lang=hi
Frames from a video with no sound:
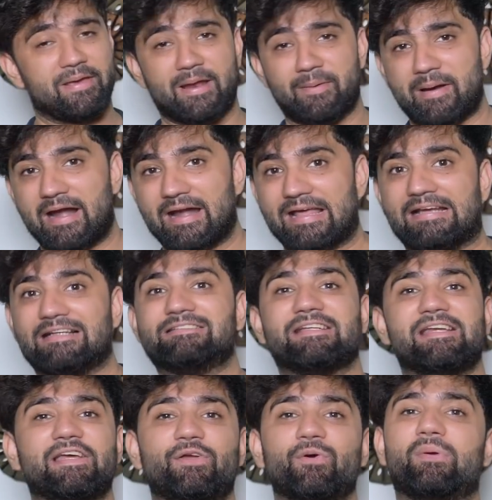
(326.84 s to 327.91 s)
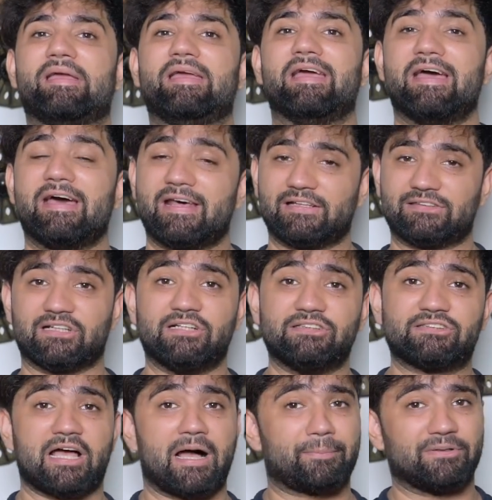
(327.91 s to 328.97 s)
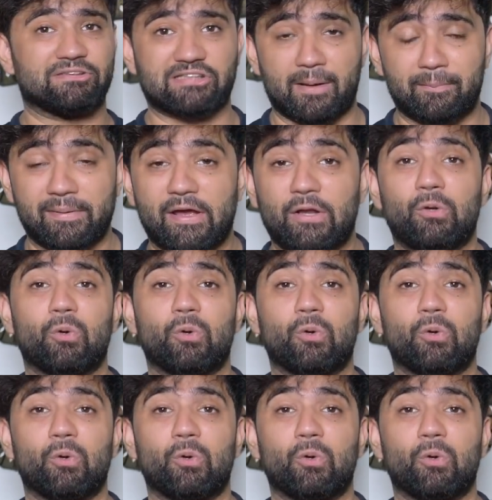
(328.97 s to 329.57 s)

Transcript: मेरा ब्रांड है इसलिए क्योंकि रिजल्ट्स आपके सामने हैं